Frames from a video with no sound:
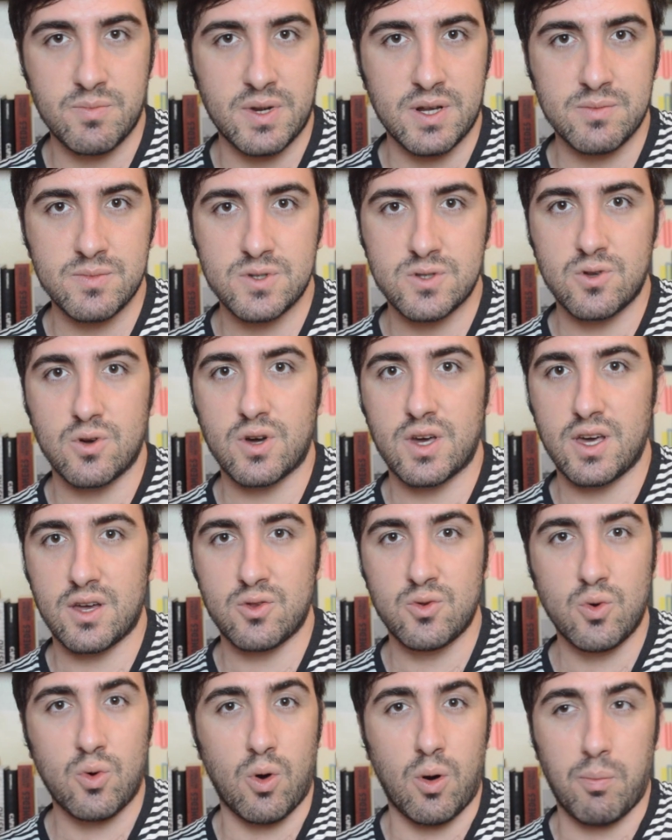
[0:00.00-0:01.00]
Bram
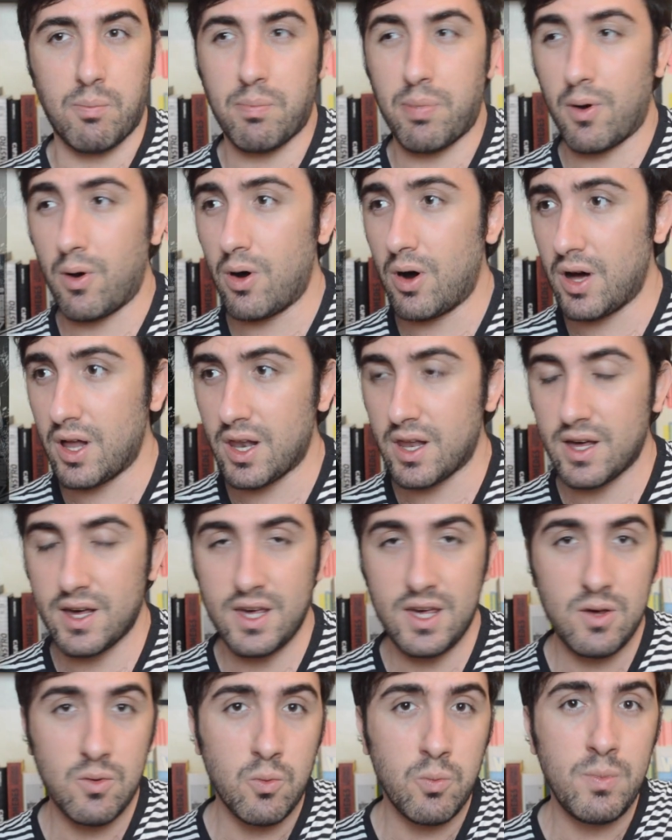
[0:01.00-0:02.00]
Stoker do Coppola
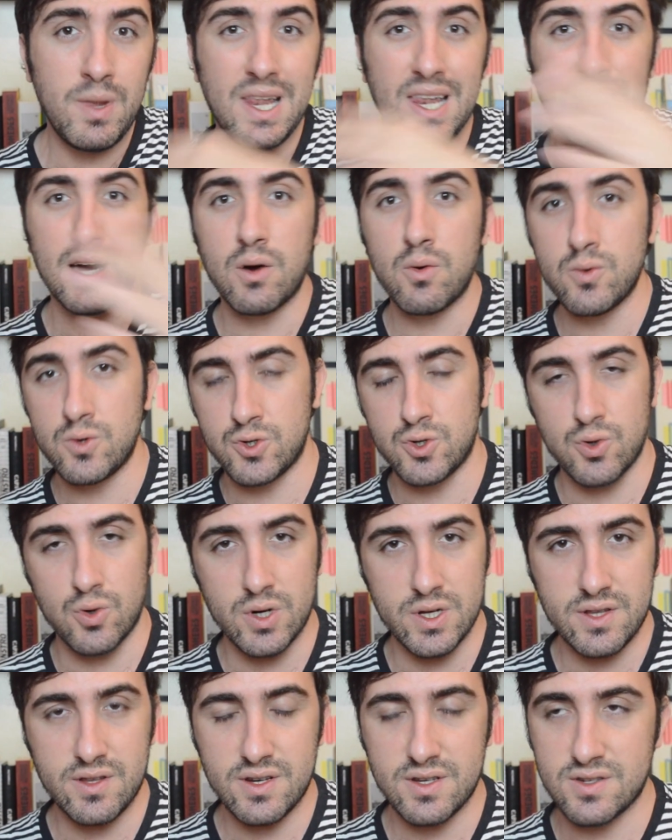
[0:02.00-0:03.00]
e um milhão de
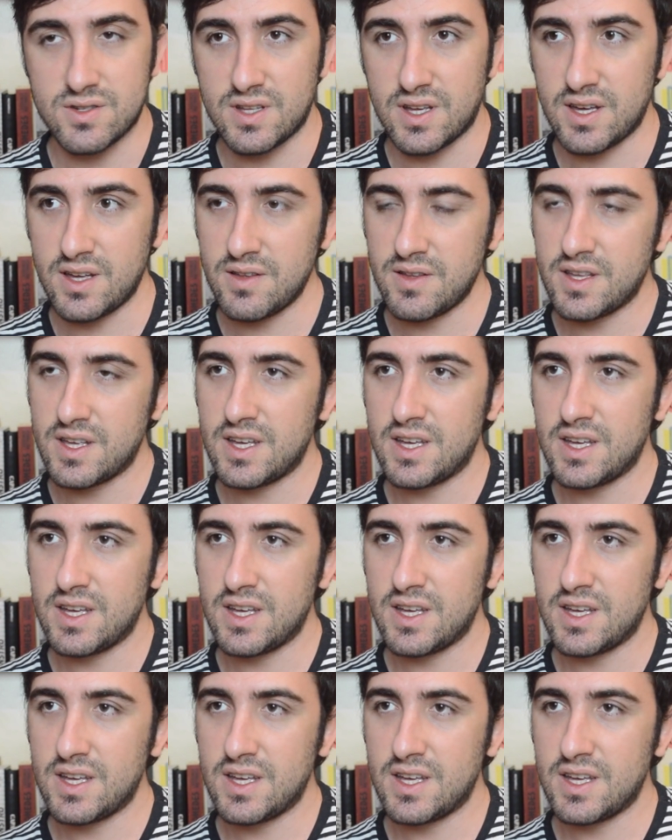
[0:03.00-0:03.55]
outras, né?